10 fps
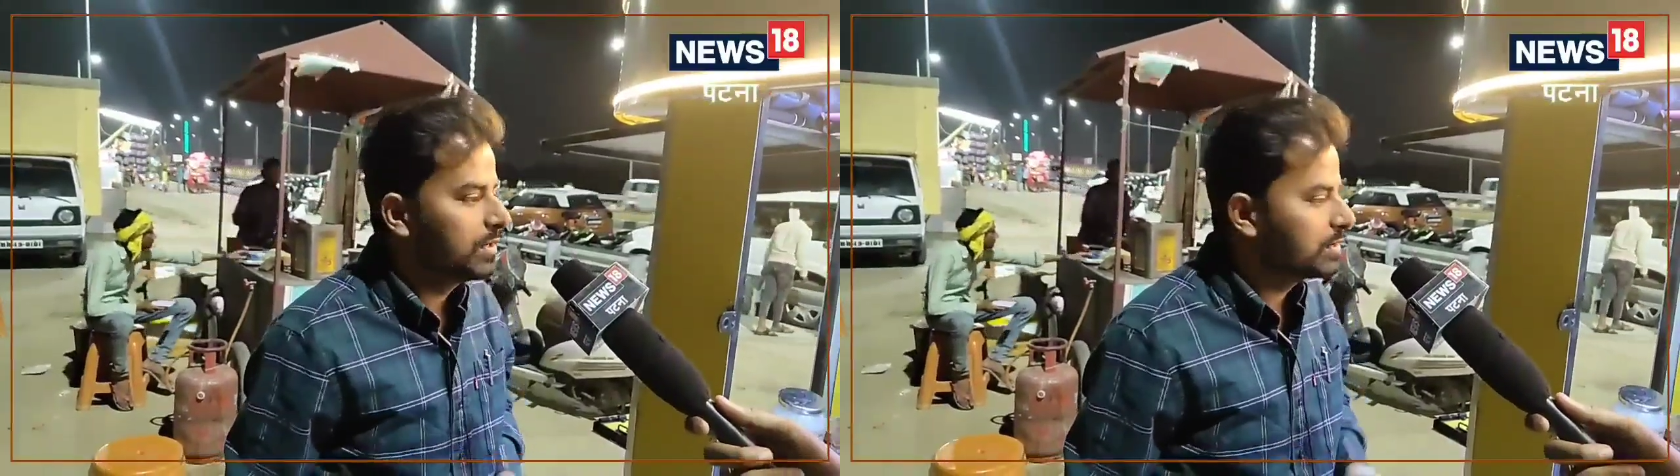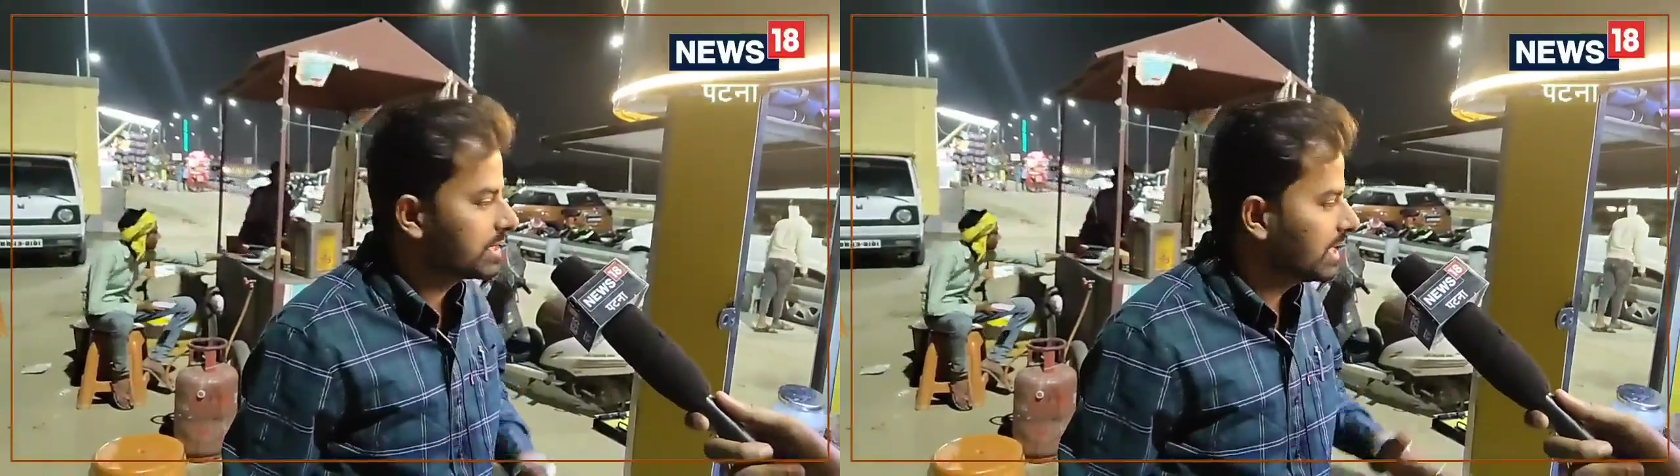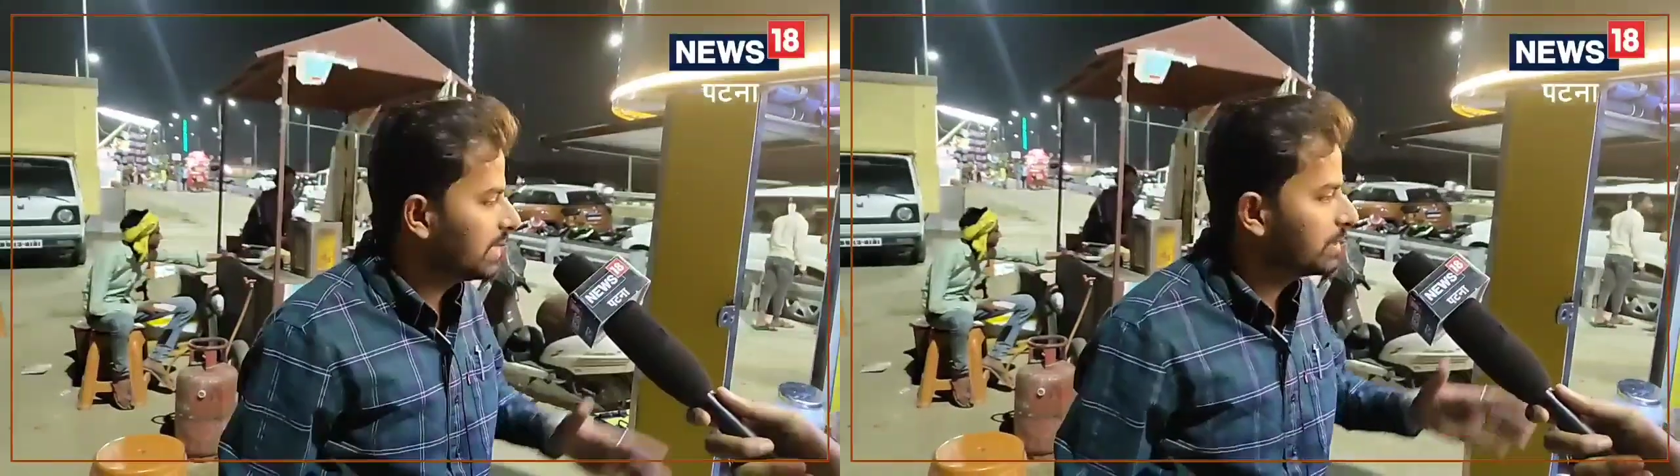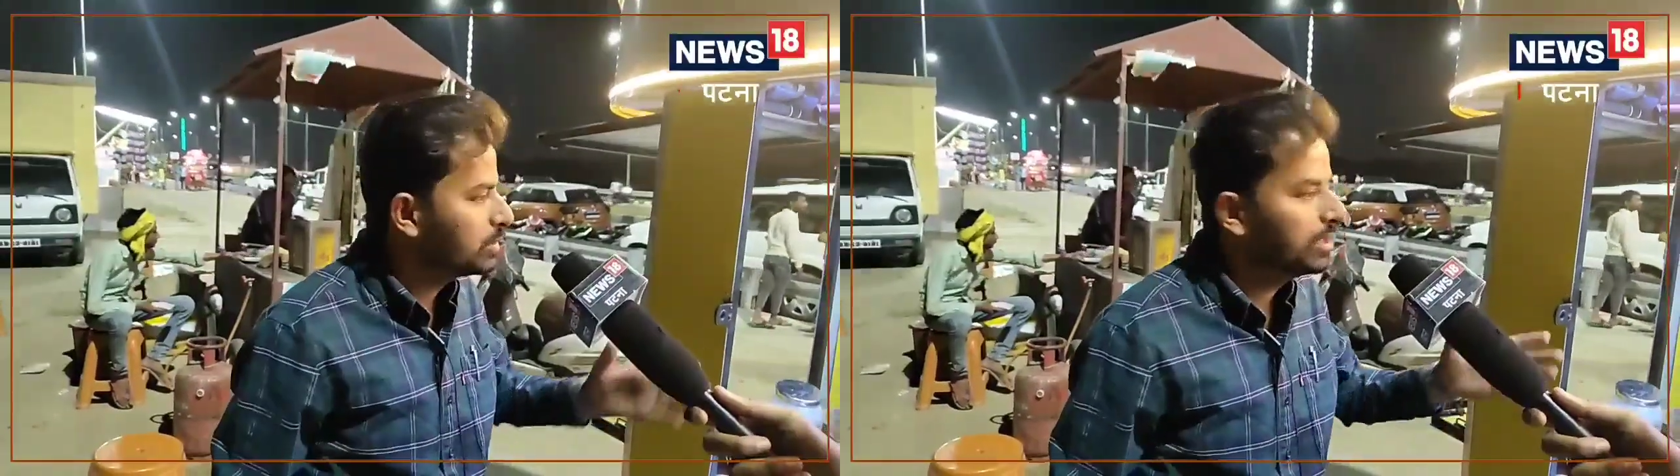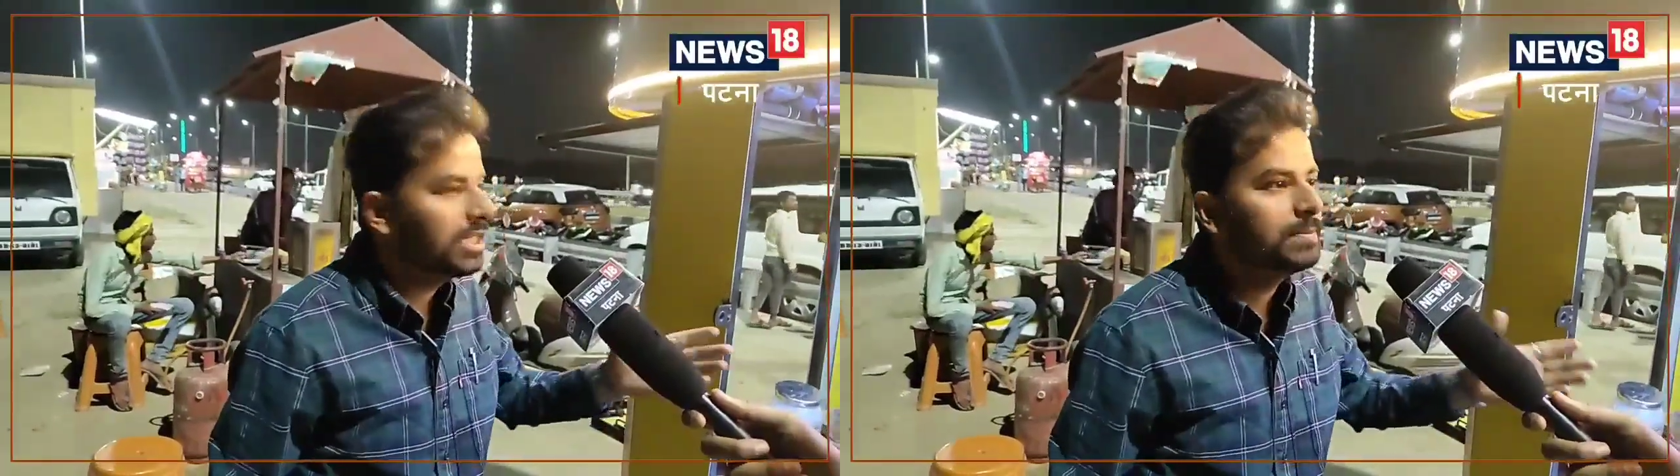और इसके
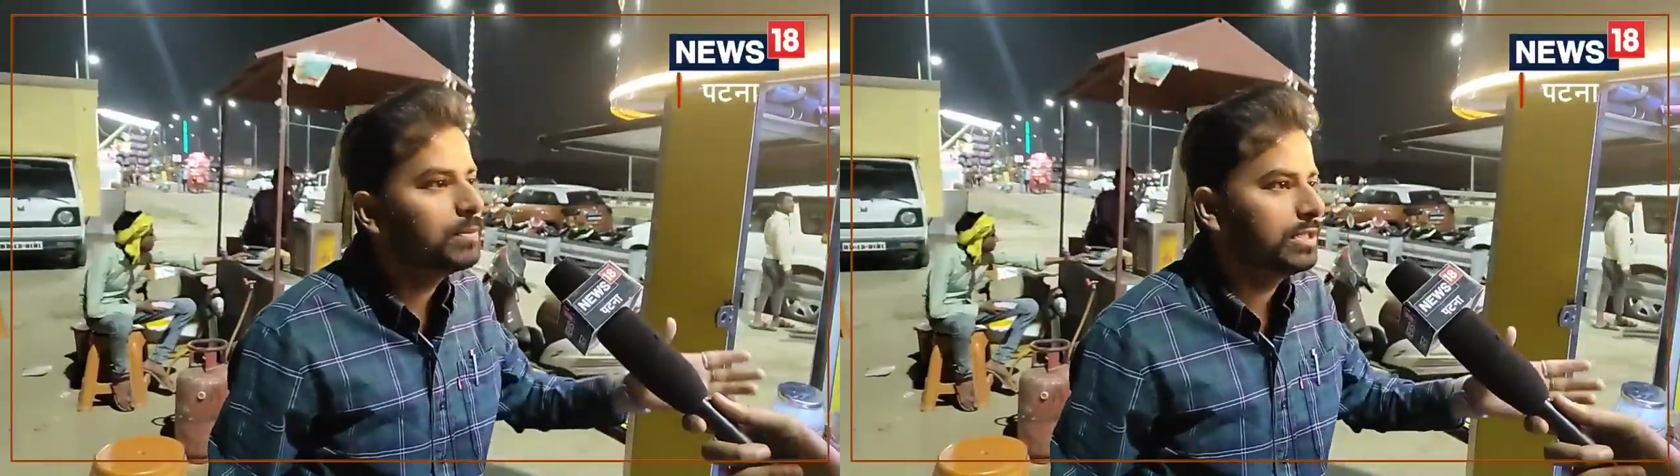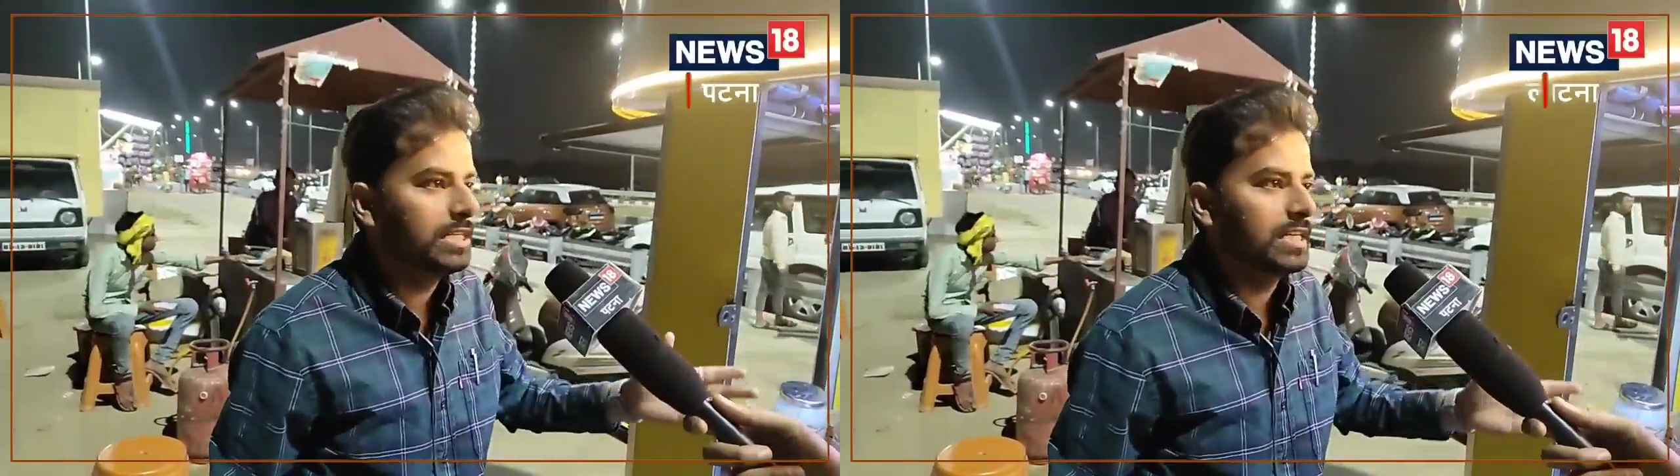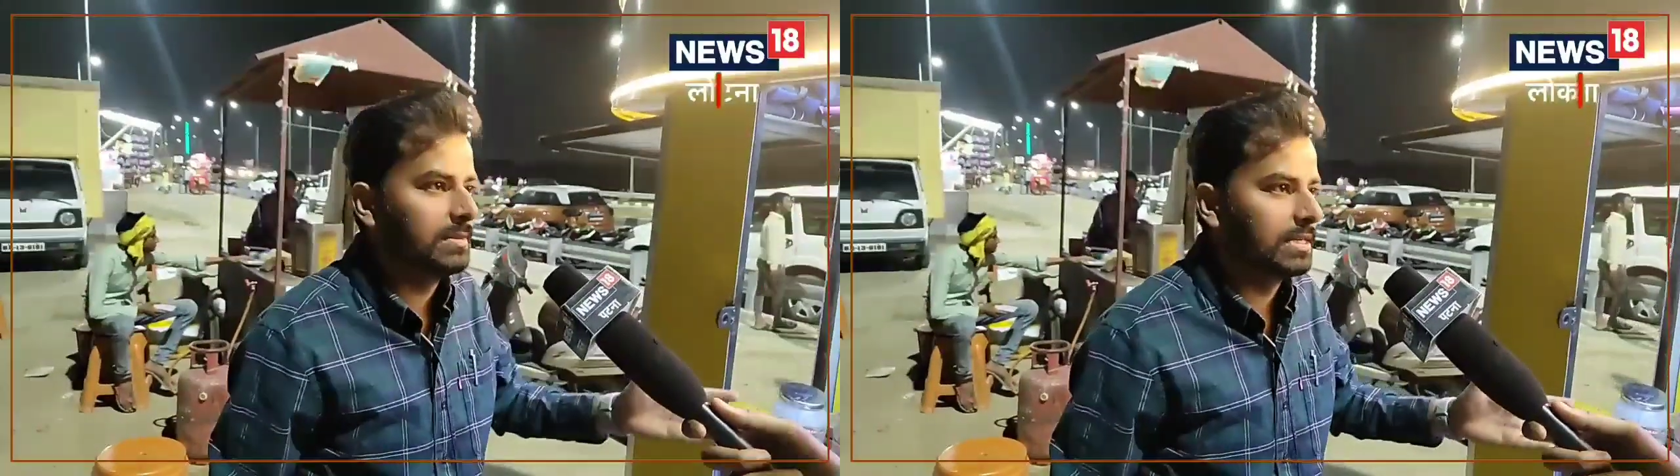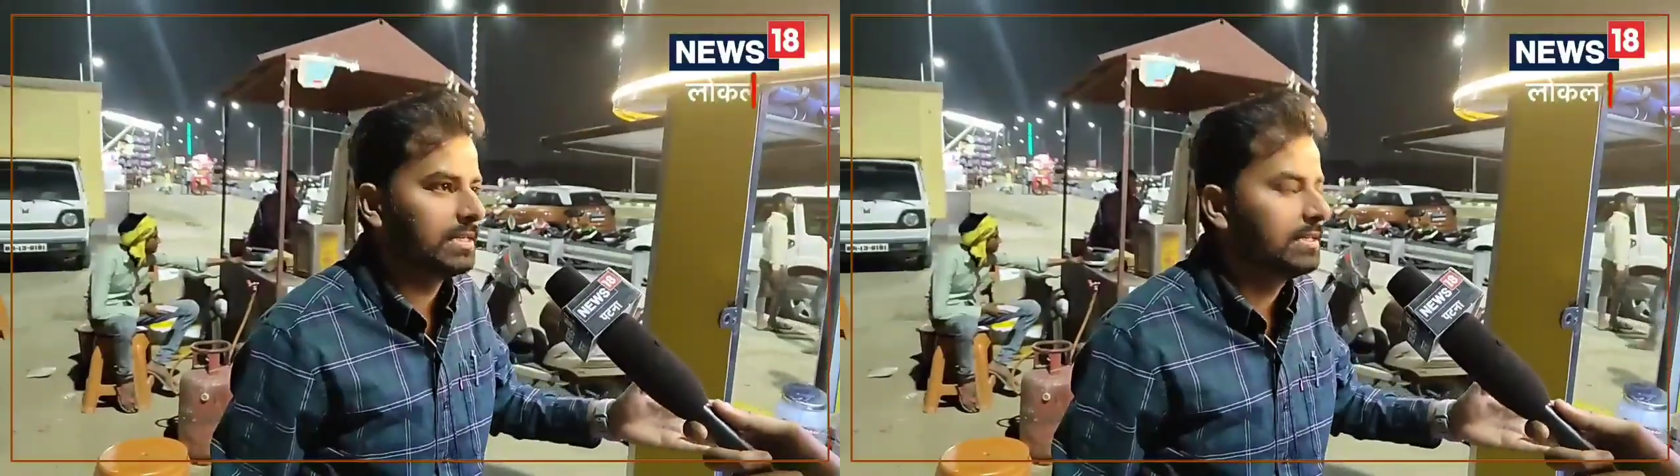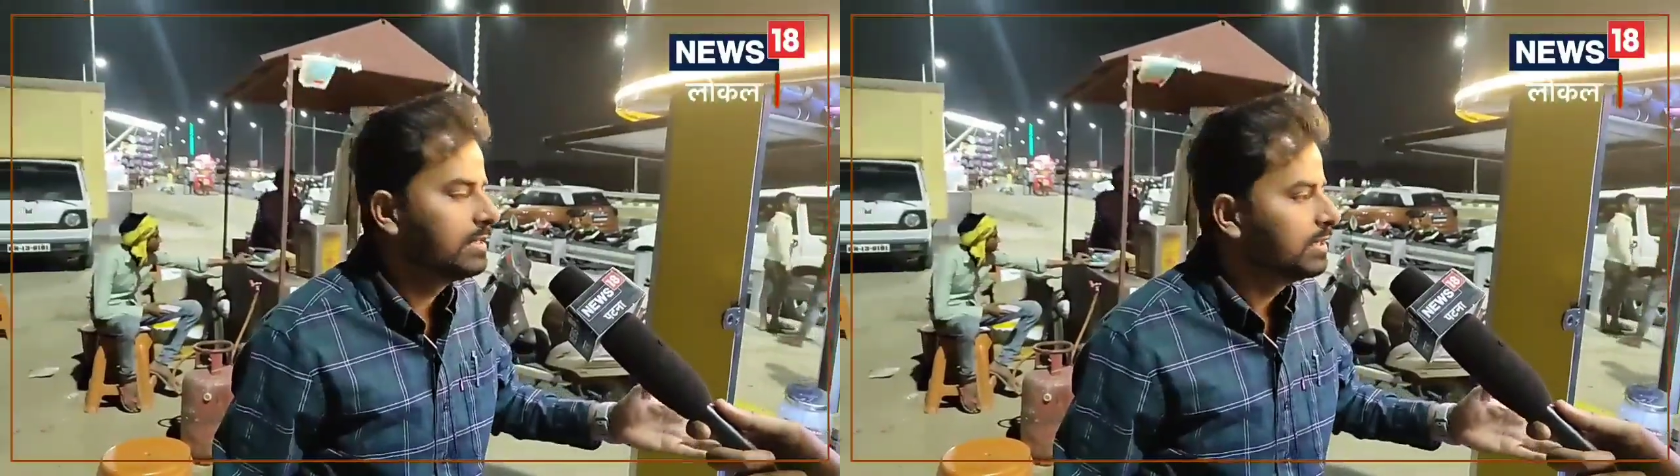अलावा जो दही पूड़ी है
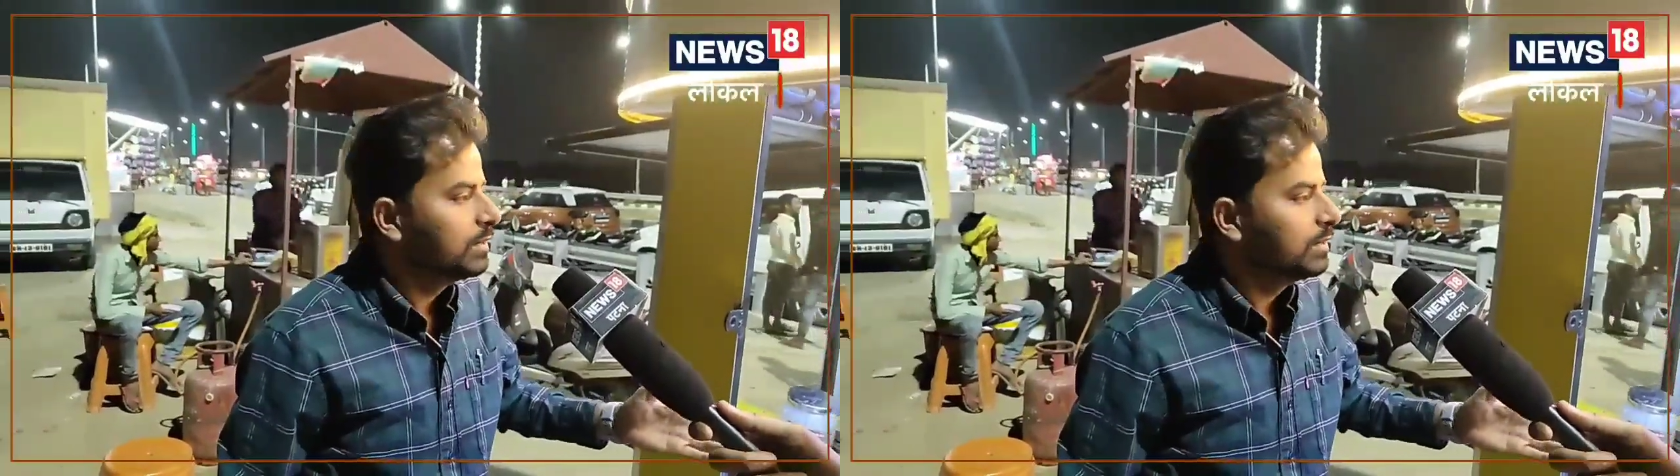हमारा